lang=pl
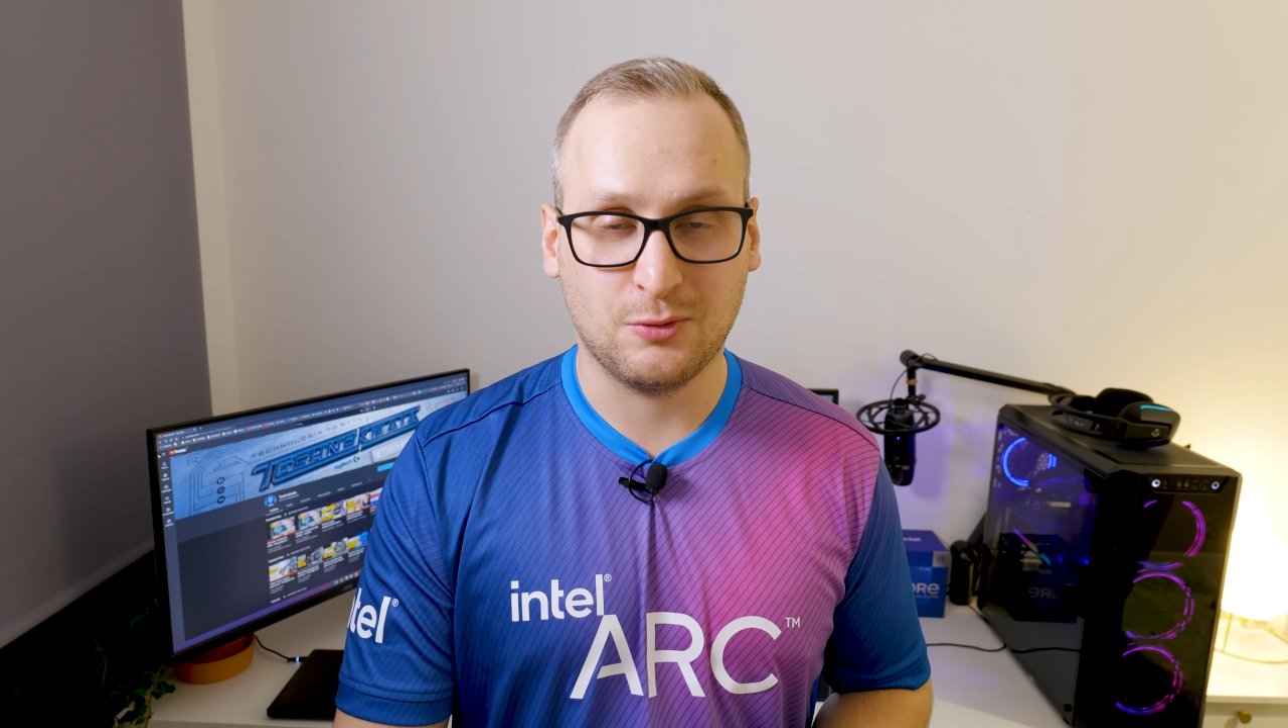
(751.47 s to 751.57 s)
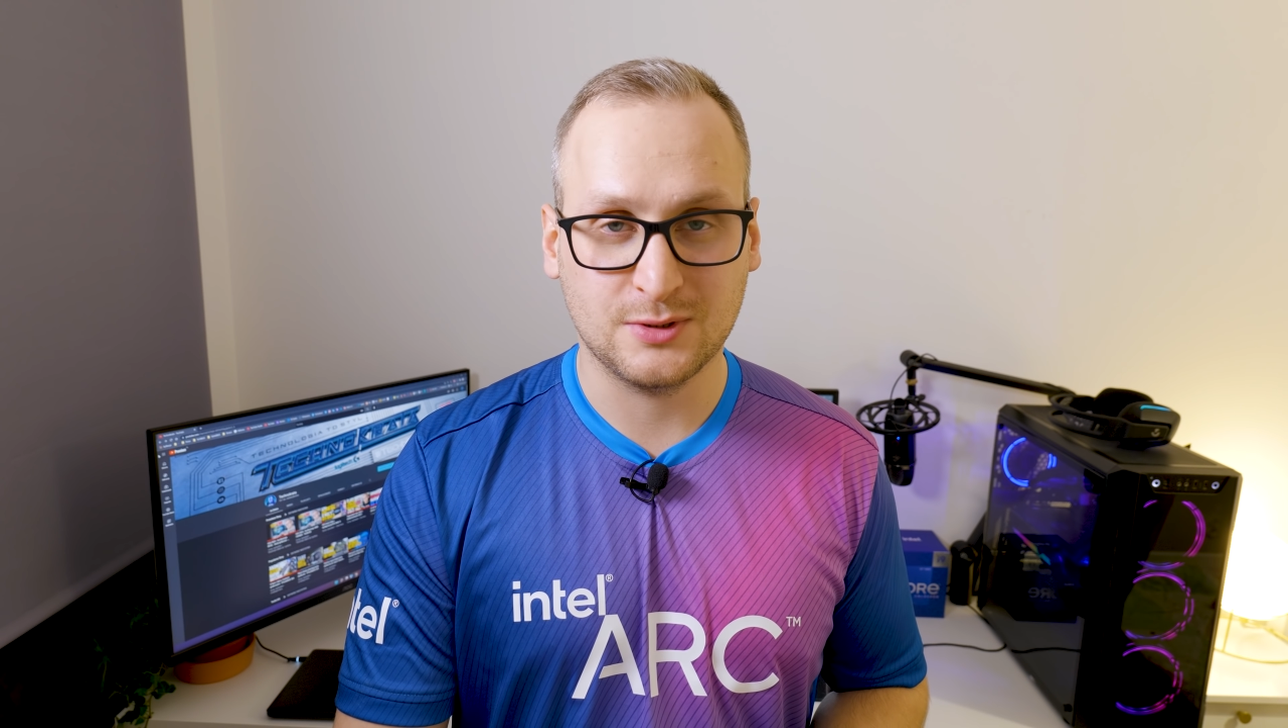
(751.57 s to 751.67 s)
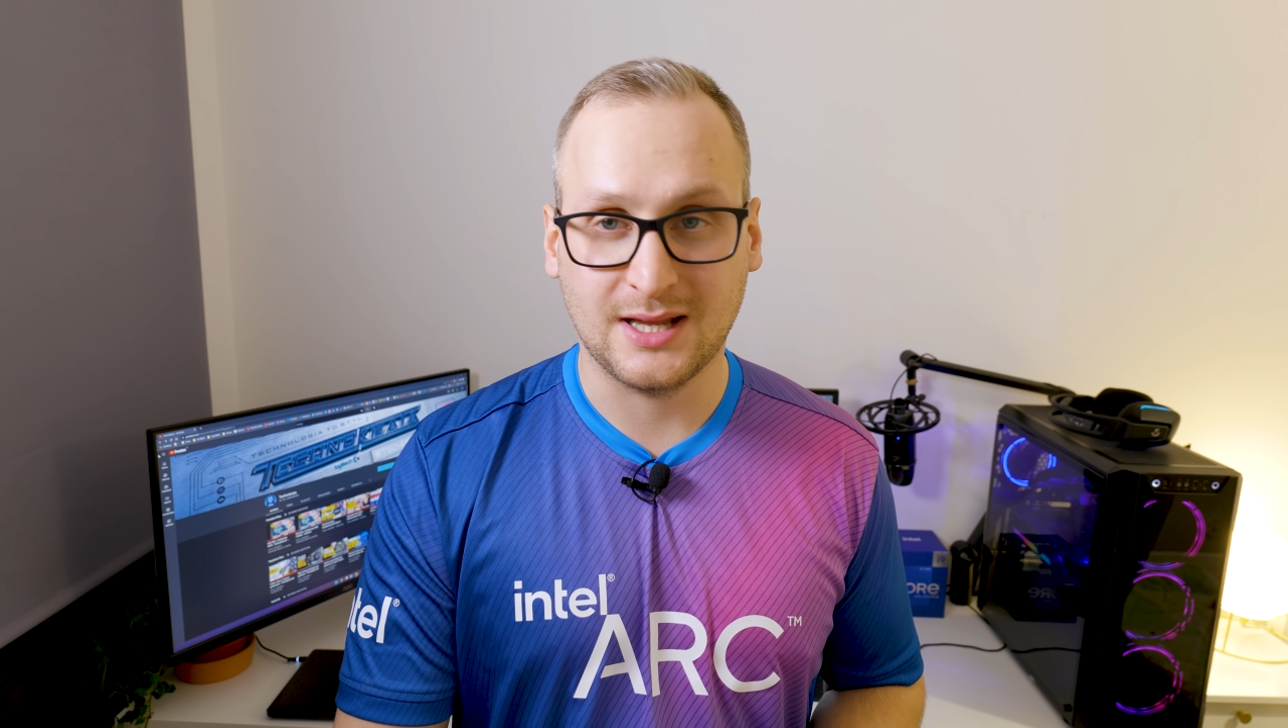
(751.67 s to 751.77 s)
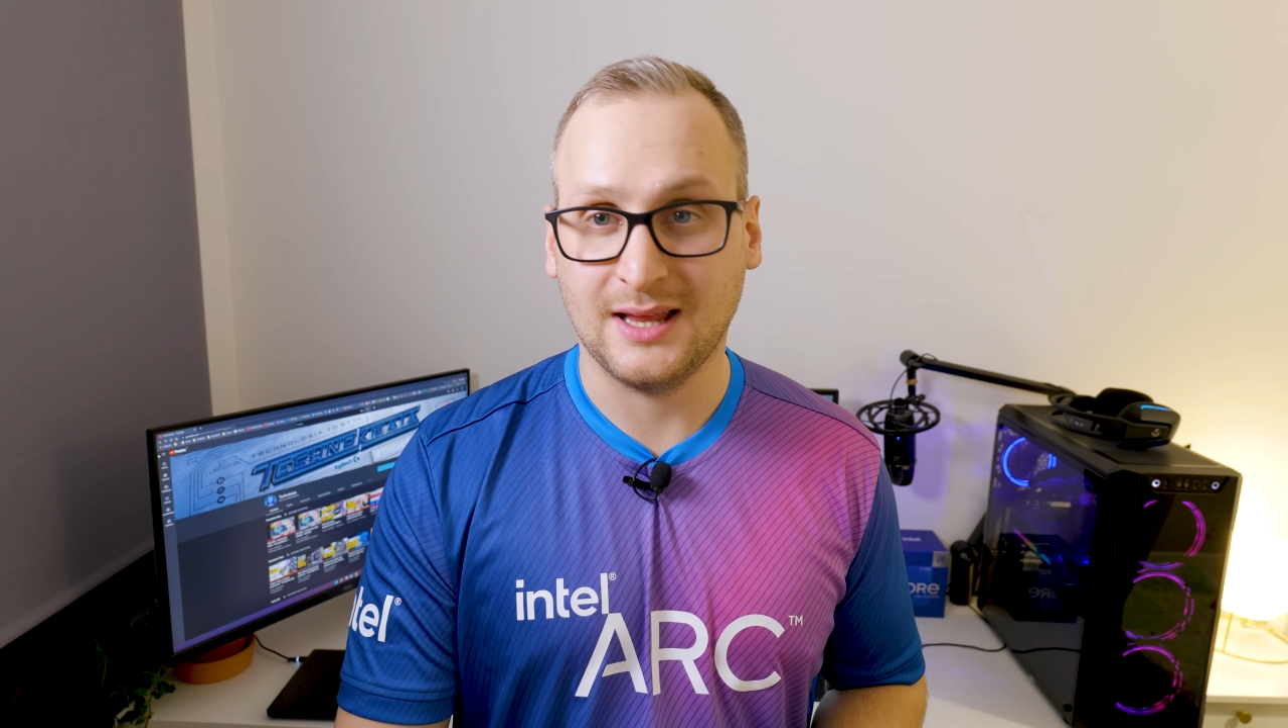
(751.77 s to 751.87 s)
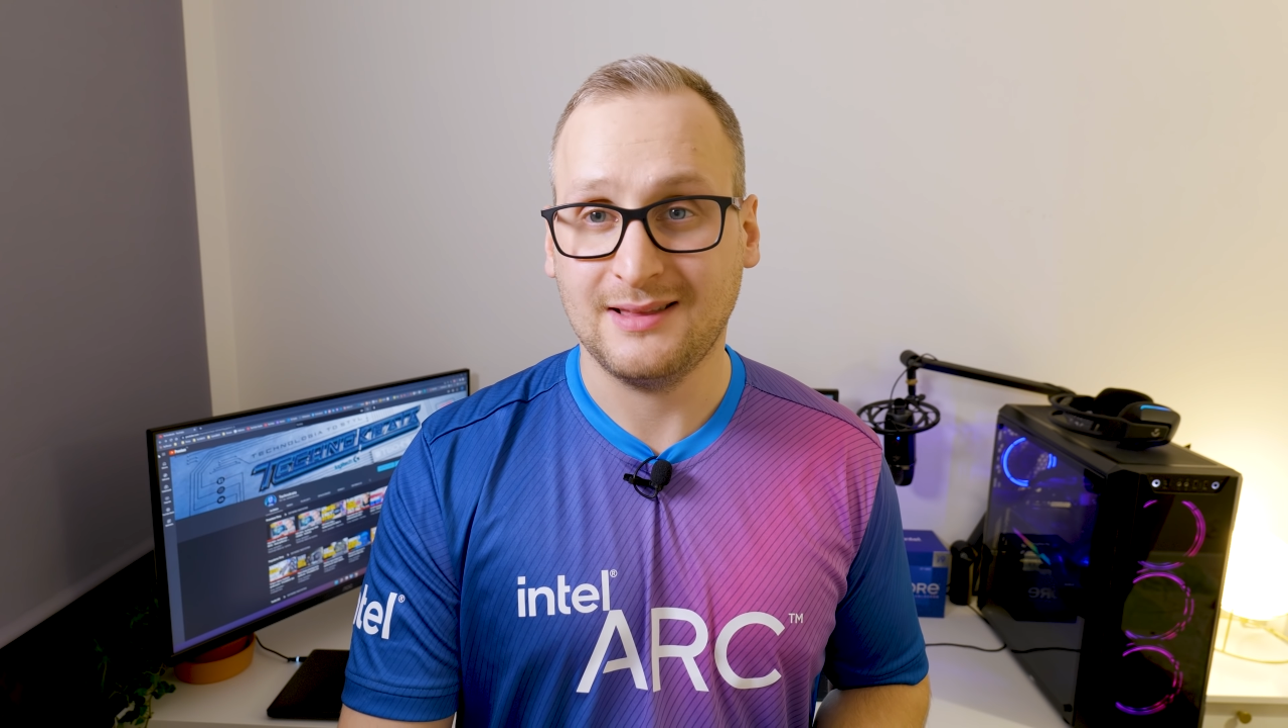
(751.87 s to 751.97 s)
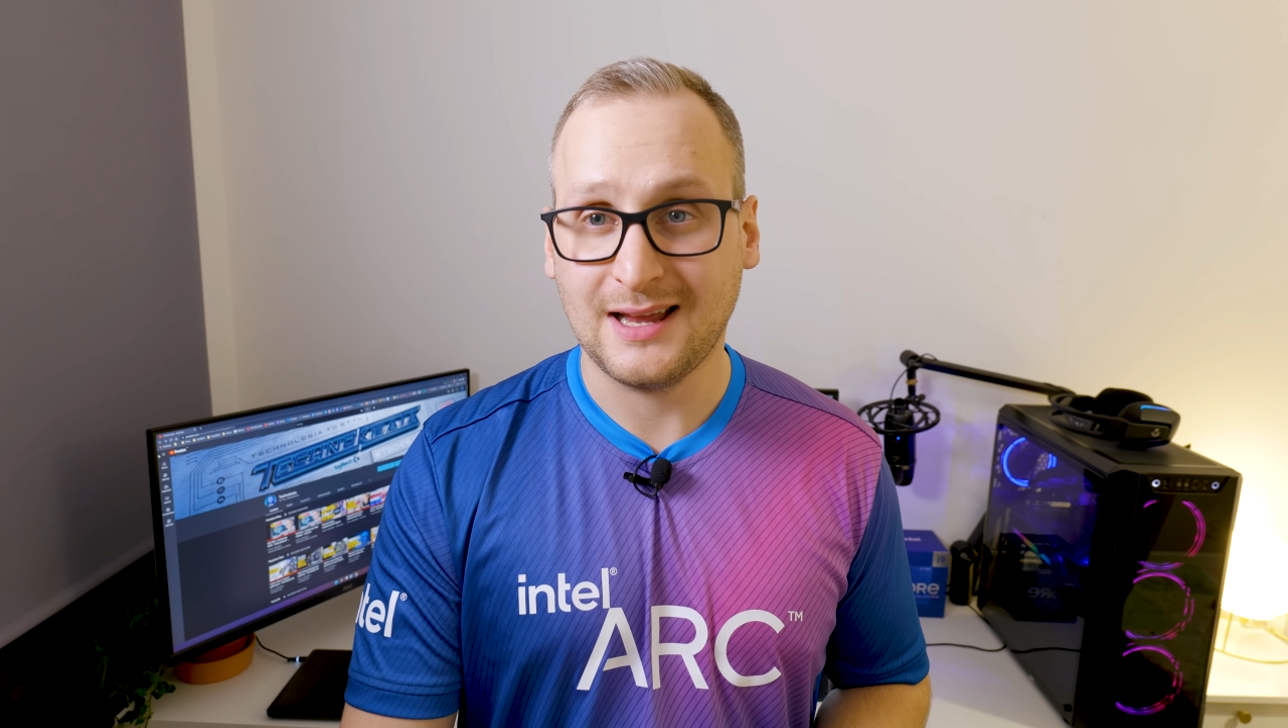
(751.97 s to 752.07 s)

chłodzenie,